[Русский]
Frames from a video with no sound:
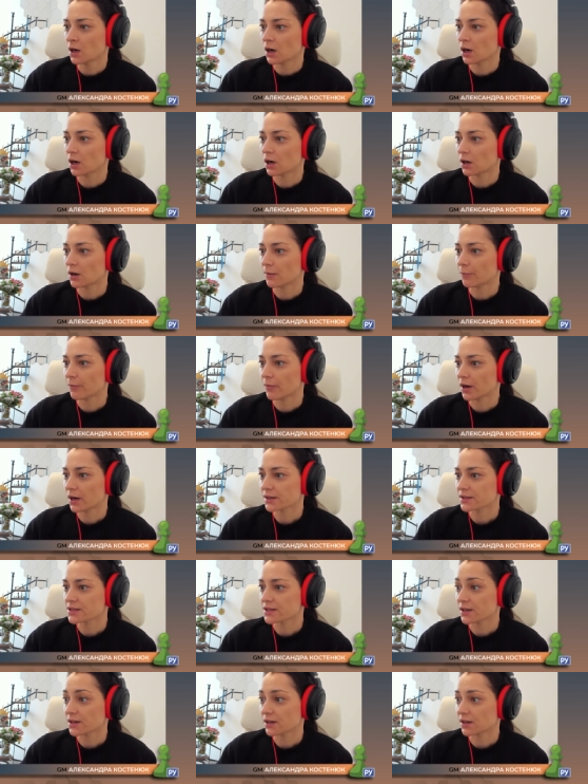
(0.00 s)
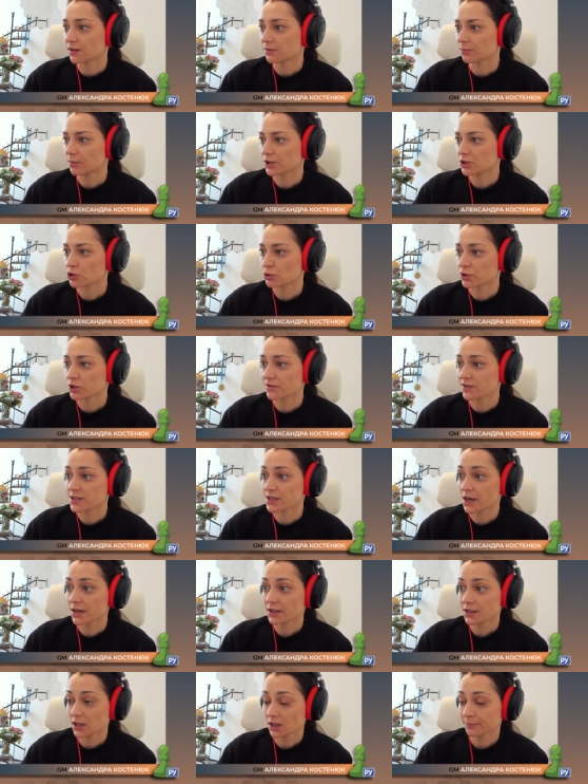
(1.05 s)
а, партия Большой
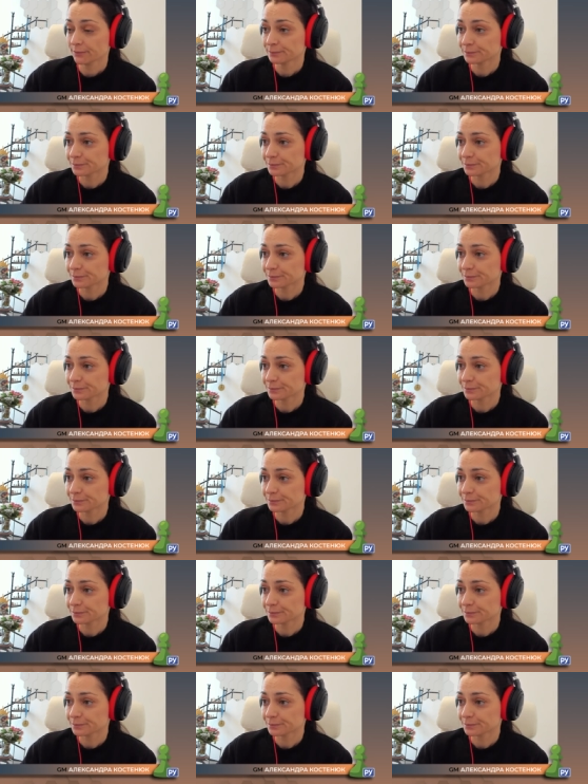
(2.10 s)
Швейцарки,